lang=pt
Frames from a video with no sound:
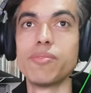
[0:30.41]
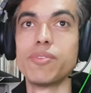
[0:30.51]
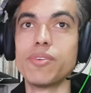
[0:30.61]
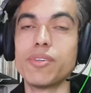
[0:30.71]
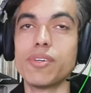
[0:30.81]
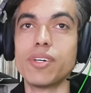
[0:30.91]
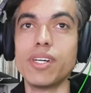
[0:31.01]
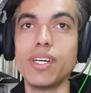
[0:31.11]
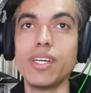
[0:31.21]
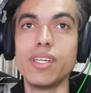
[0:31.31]
tô
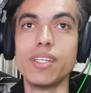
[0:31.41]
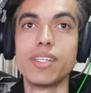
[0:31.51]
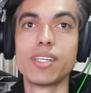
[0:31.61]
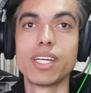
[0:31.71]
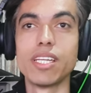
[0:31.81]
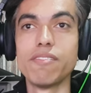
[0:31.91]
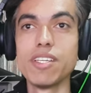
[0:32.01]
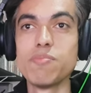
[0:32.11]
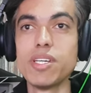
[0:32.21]
cada vez